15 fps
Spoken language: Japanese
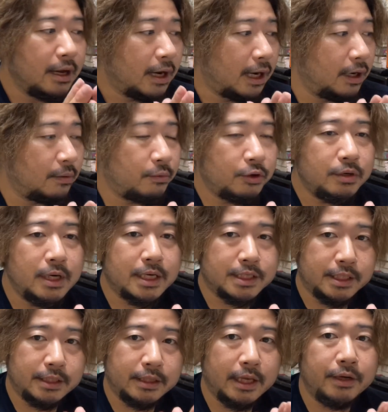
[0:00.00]
あの、僕が
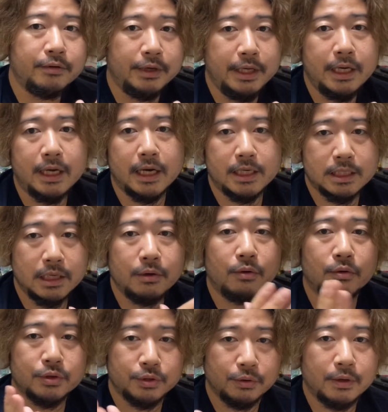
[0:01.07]
知っているいい会社を
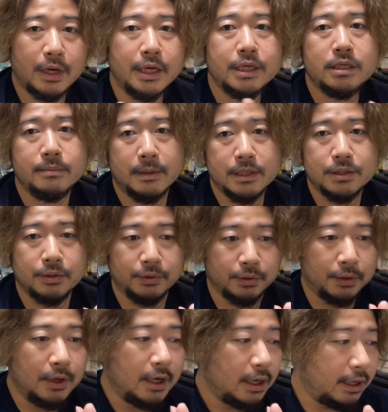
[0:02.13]
ご紹介しますよと。